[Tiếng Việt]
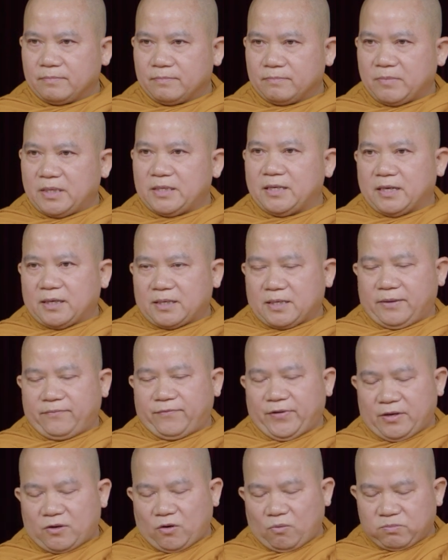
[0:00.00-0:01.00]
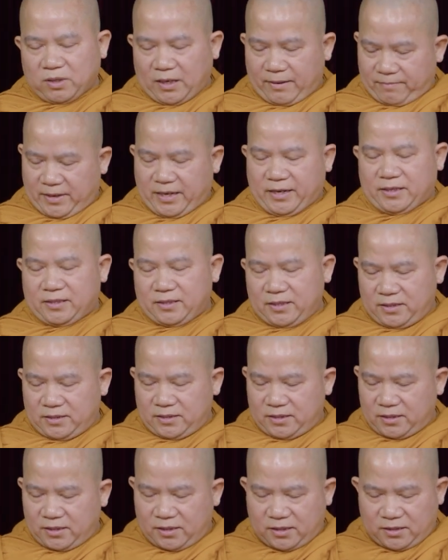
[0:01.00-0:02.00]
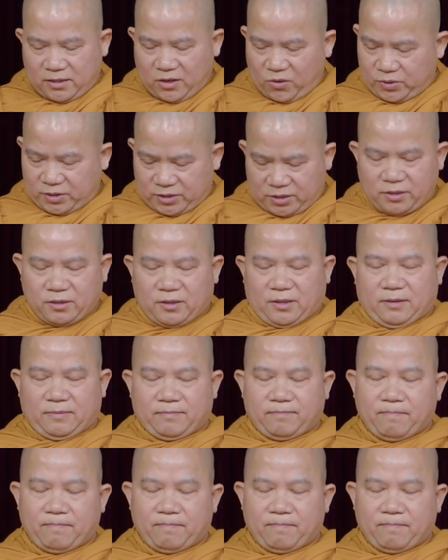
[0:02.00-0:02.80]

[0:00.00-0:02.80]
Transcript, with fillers: bây giờ quý vị cũng làm ăn như những người hồi xưa